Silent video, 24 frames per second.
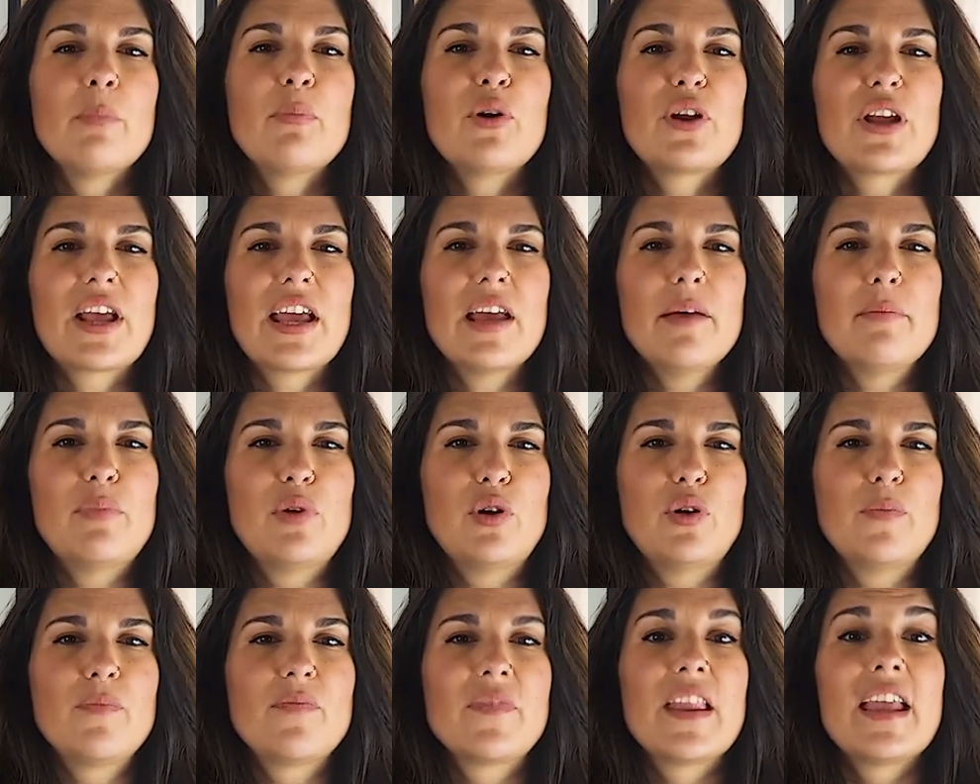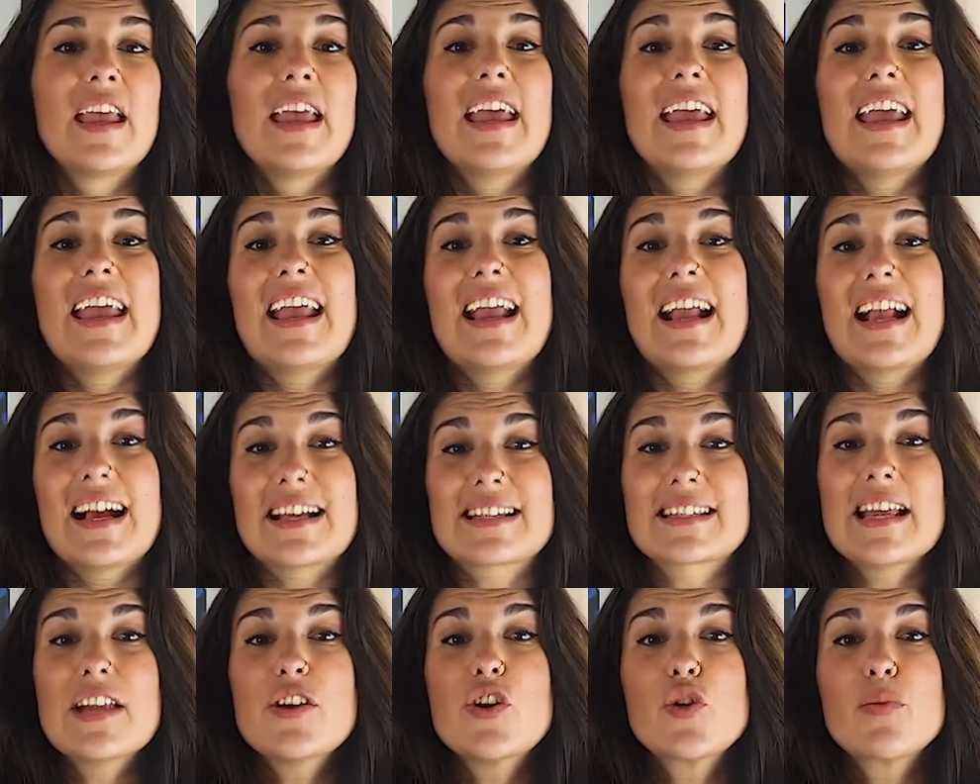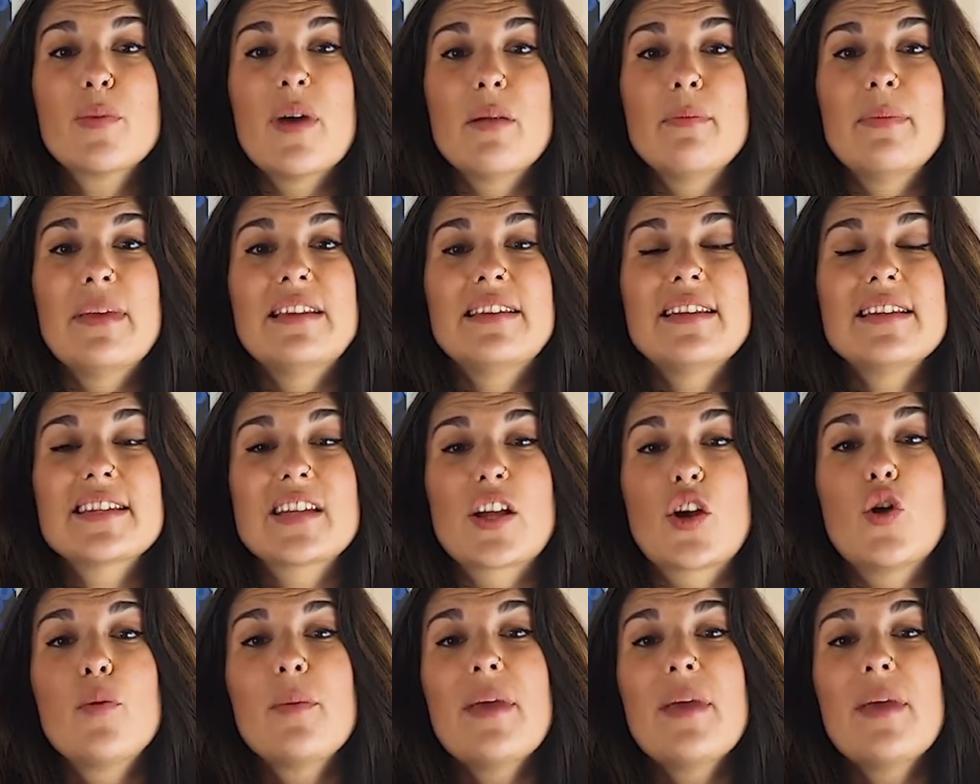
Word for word: Por ejemplo, en casa normalmente se